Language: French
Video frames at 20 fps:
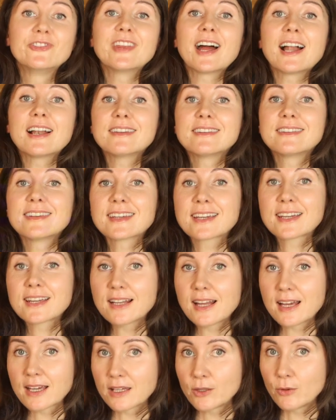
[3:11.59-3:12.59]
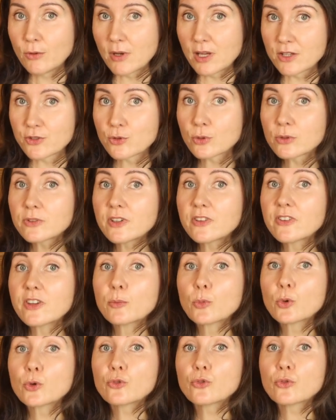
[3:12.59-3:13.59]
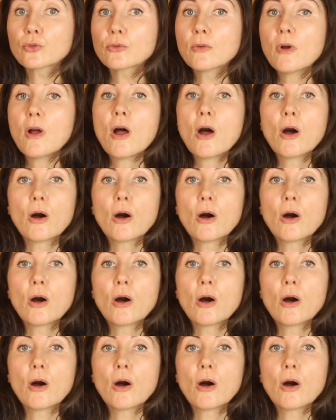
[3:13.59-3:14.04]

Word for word: altérer la régulation des émotions,